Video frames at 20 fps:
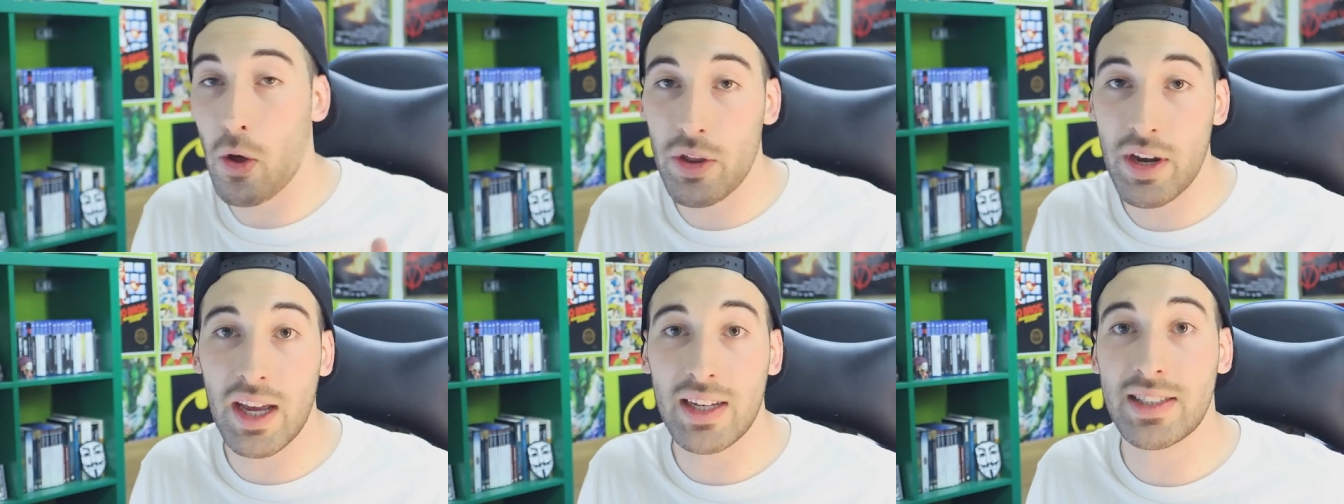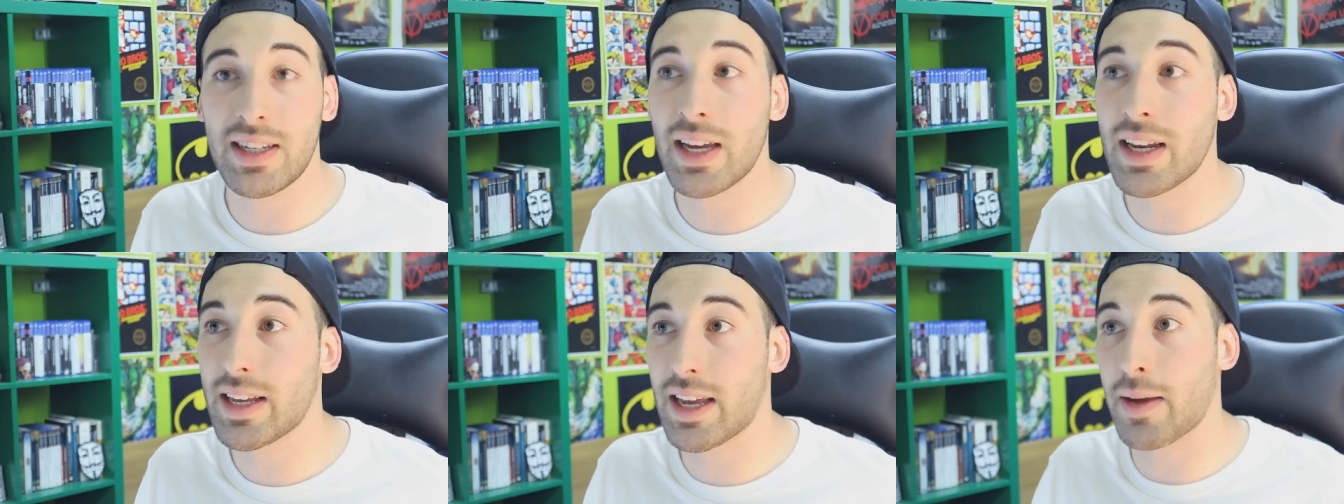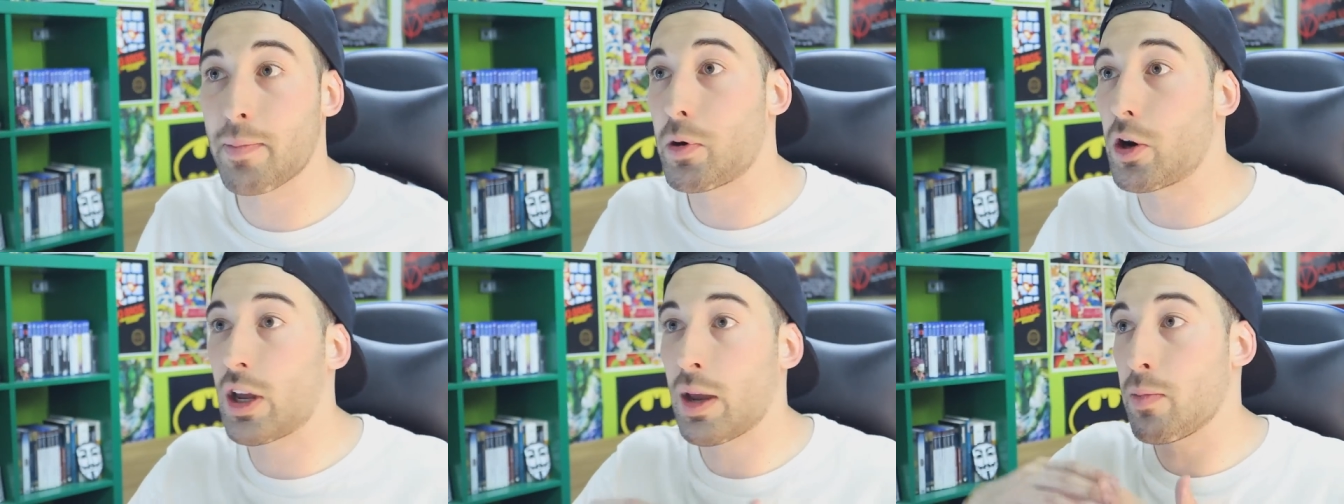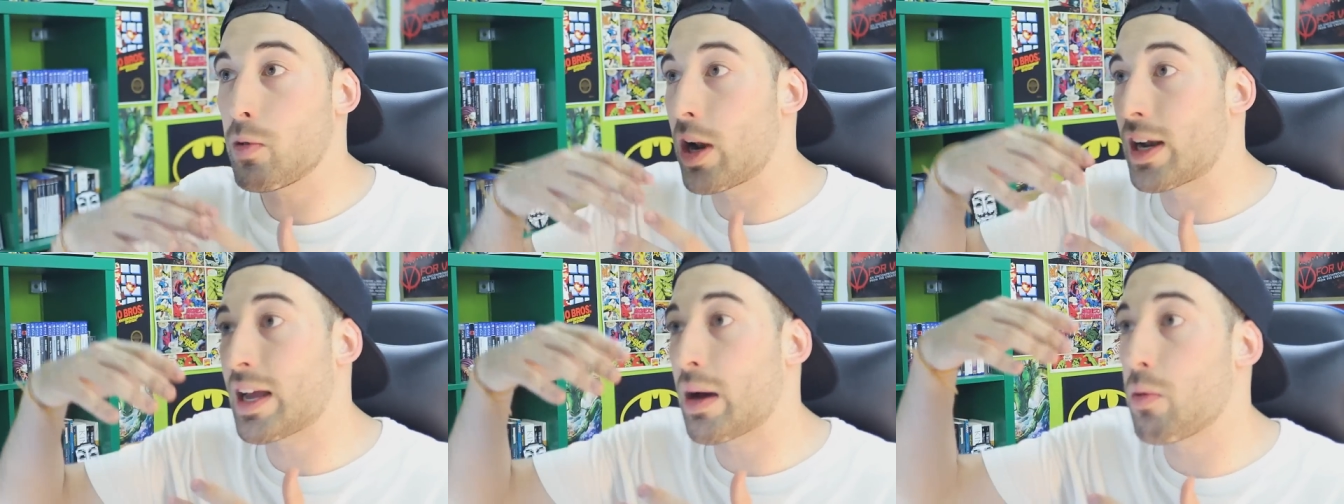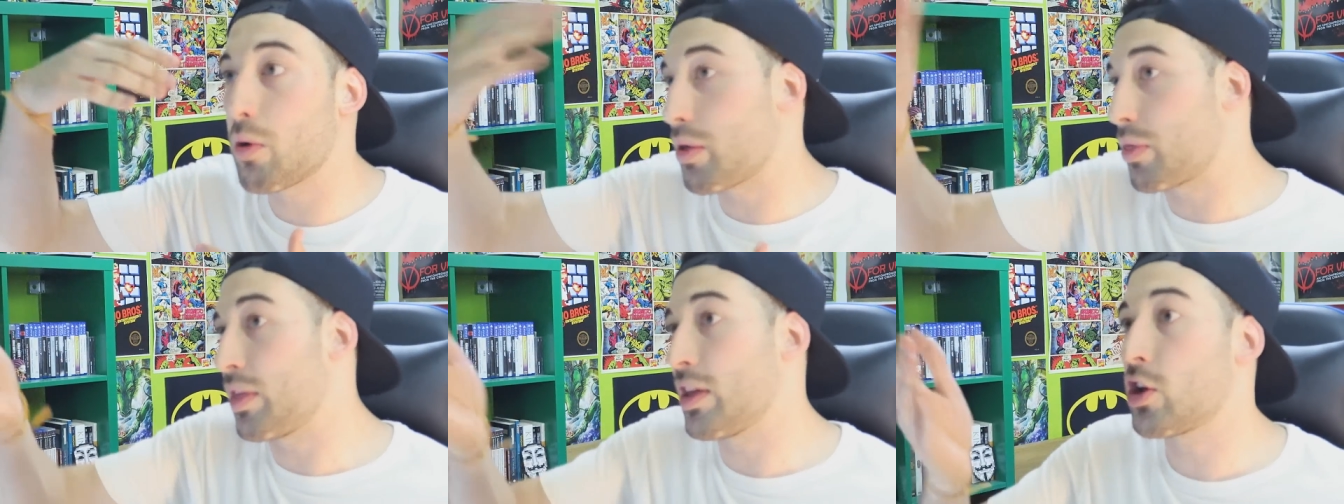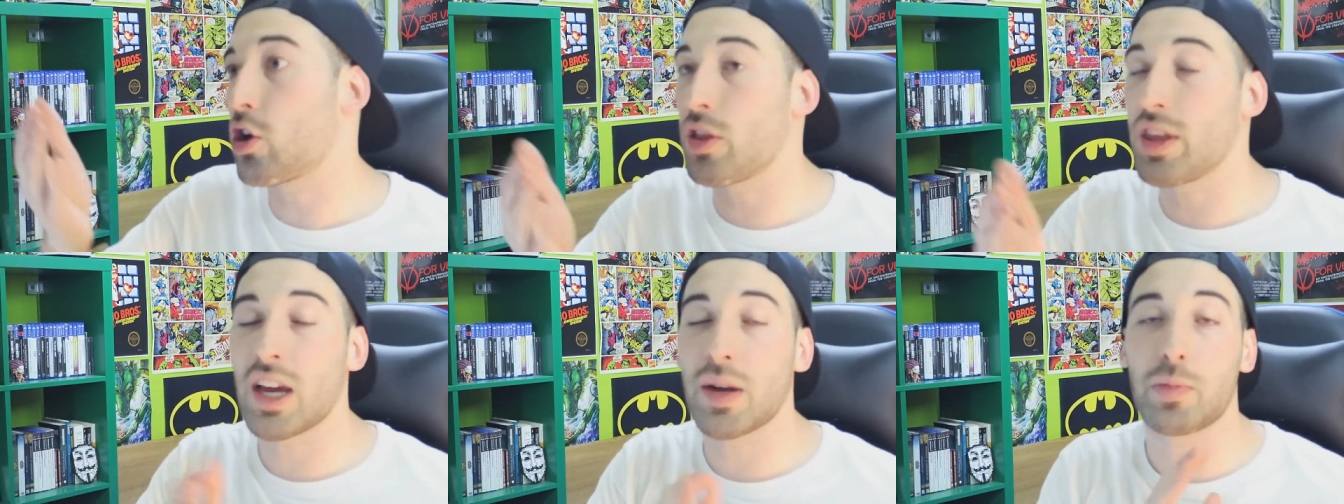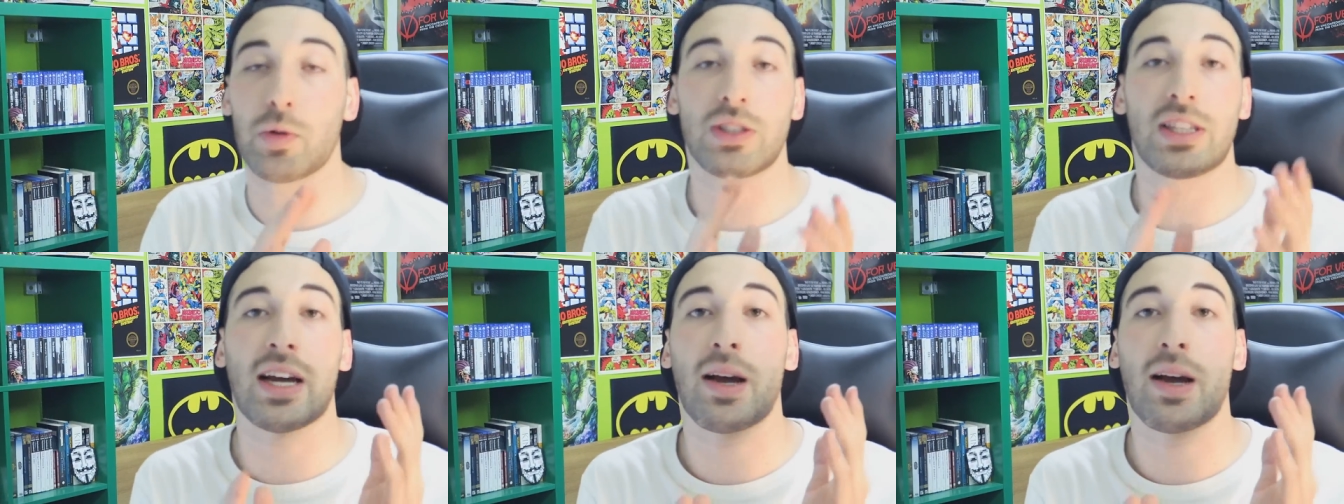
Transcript: podría ser que, por ejemplo, al cabo de 5 días Pues